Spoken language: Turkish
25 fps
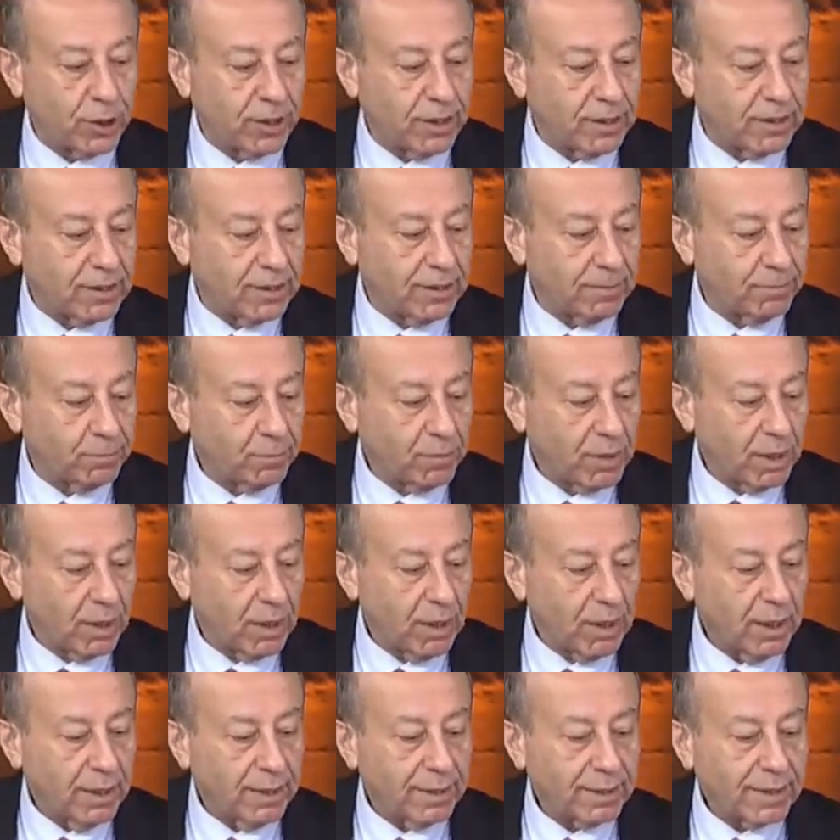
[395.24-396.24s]
çekti.
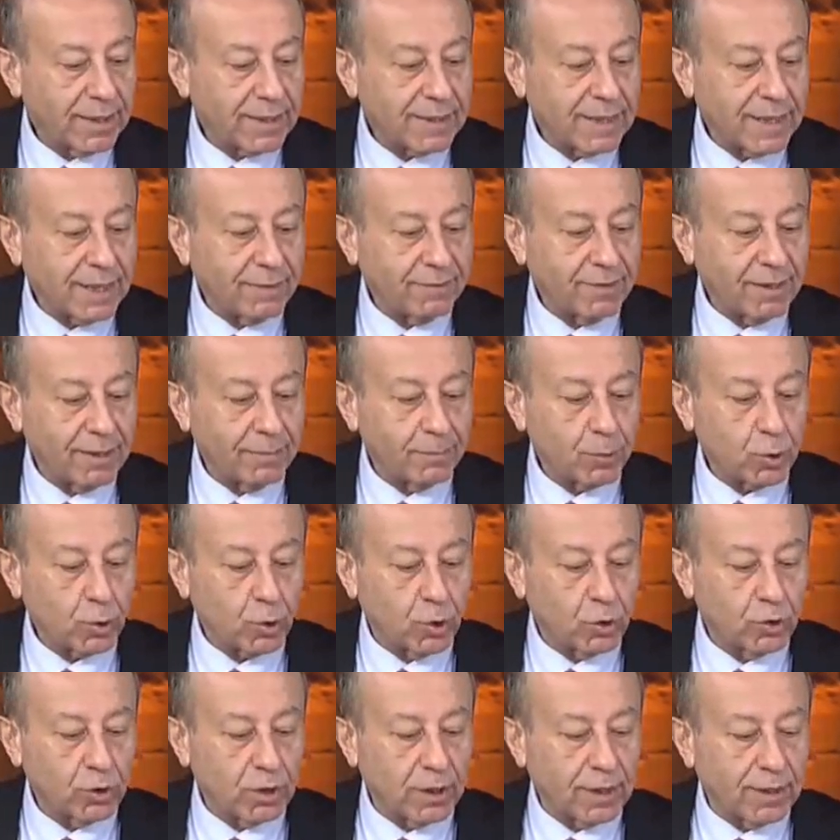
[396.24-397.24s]
Rezervlerimiz
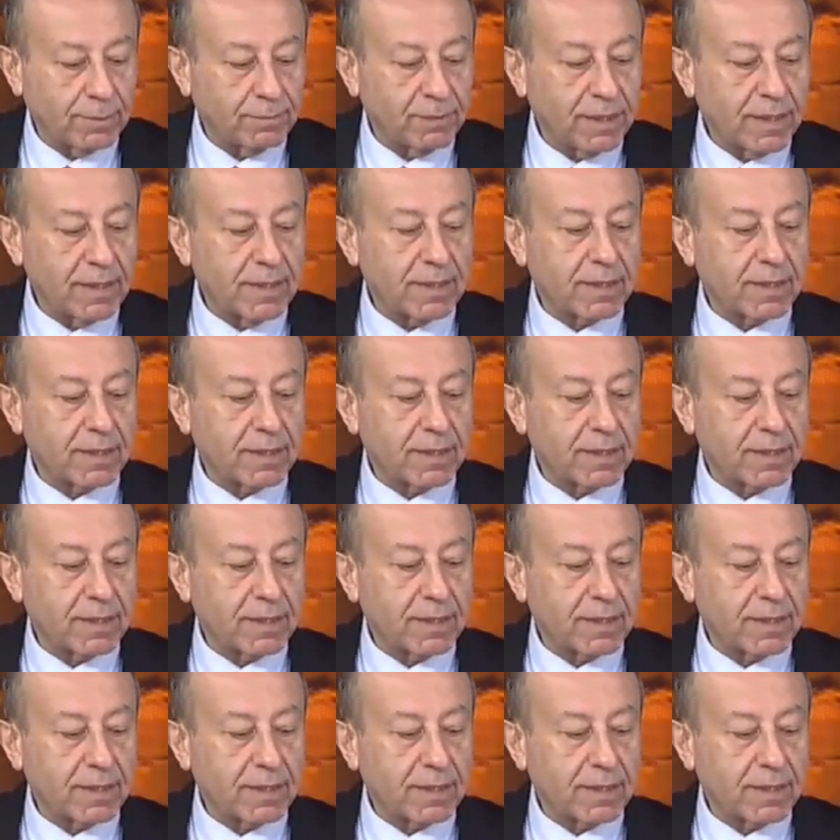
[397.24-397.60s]
son dönemde